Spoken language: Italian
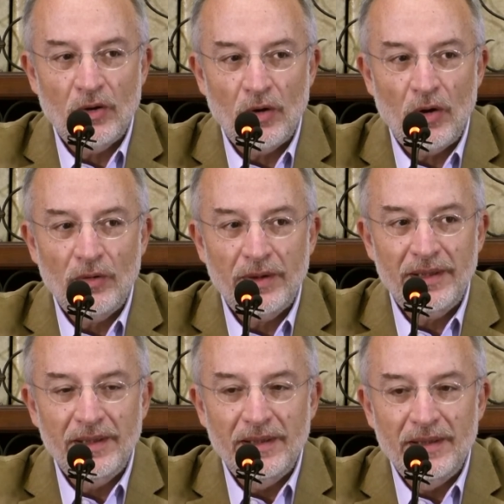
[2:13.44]
colori
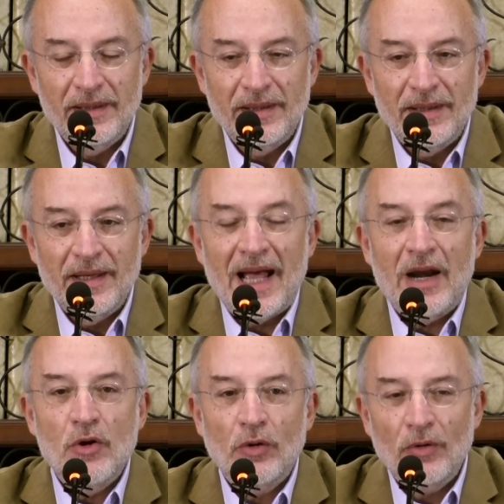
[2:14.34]
a
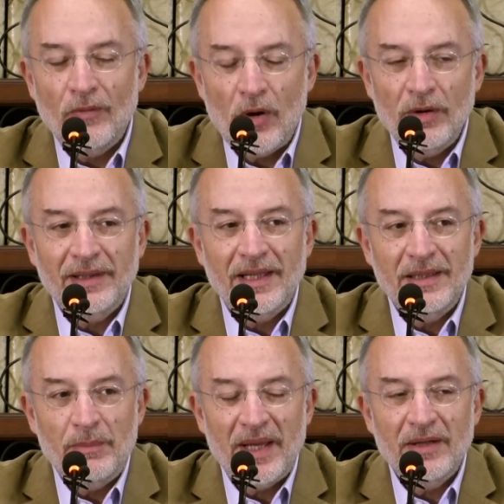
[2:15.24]
loro volta
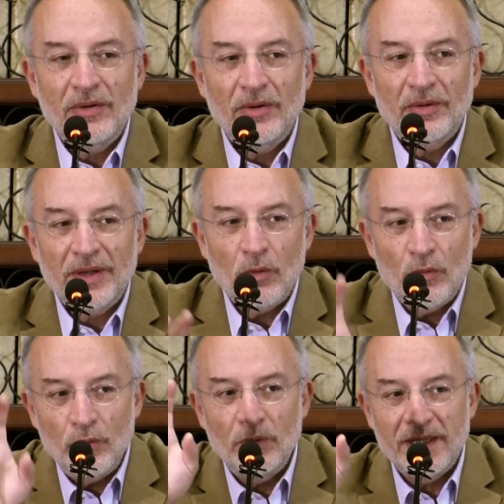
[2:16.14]
dipendono da
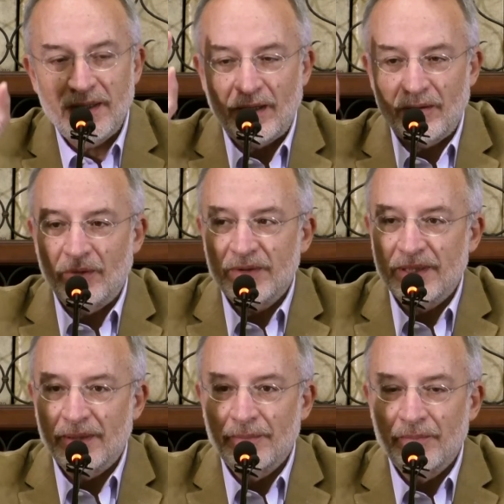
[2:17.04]
un'unica
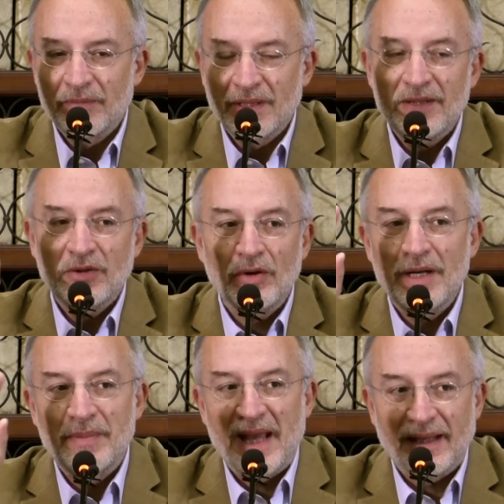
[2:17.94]
cosa, che sono le
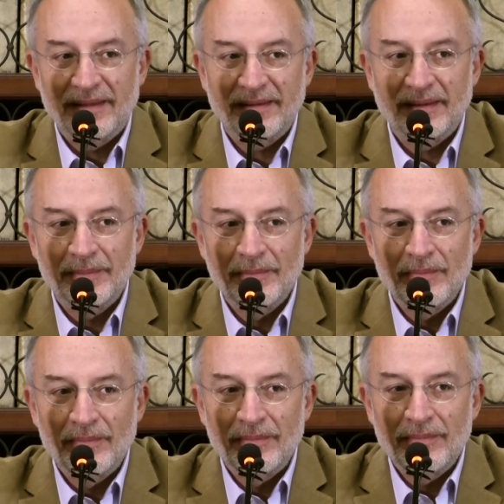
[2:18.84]
piante.
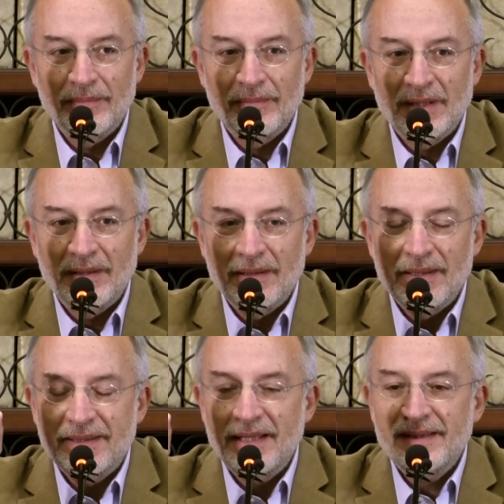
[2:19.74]

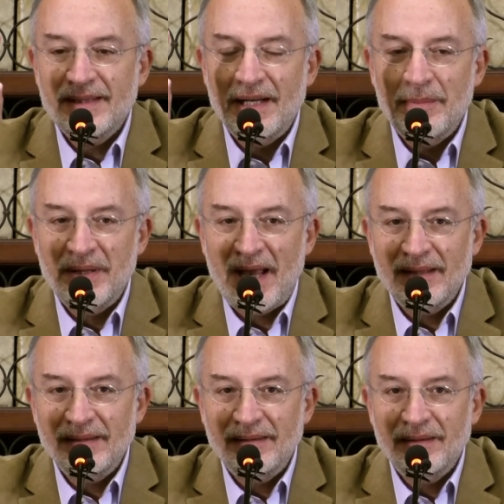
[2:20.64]
Senza le
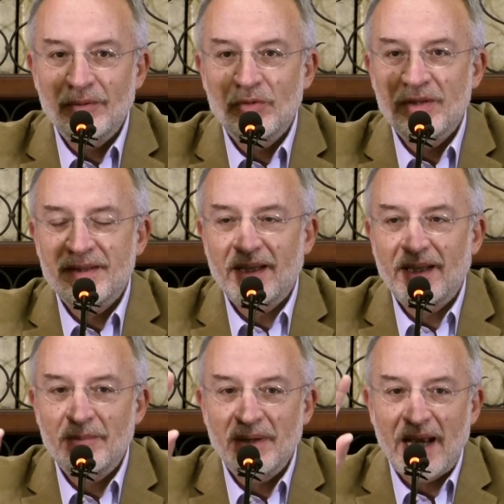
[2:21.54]
piante non ci
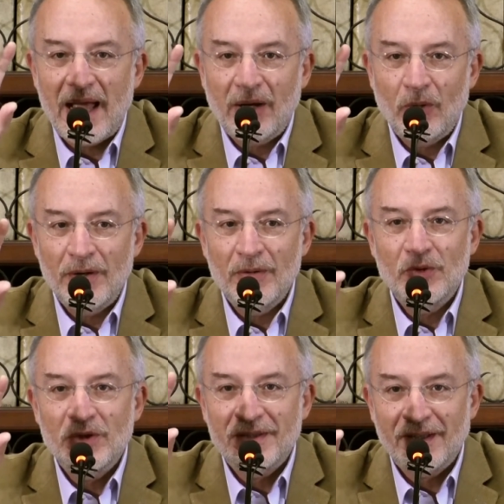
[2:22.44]
sarebbe l'acqua, non
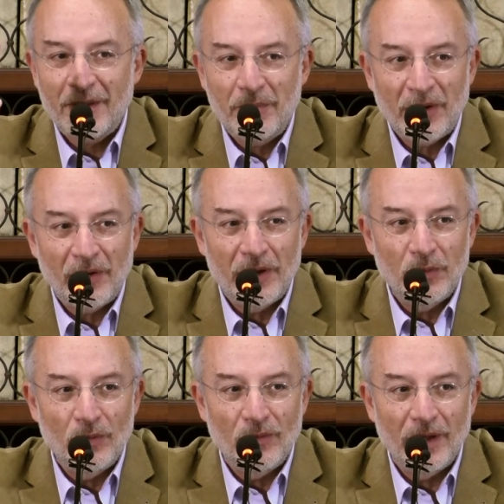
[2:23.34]
ci sarebbero le
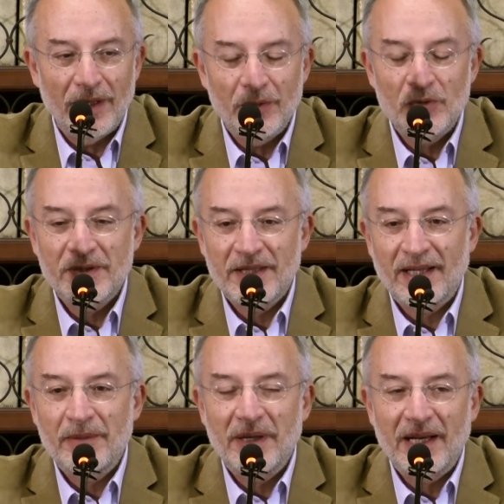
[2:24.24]
nuvole, non ci sarebbe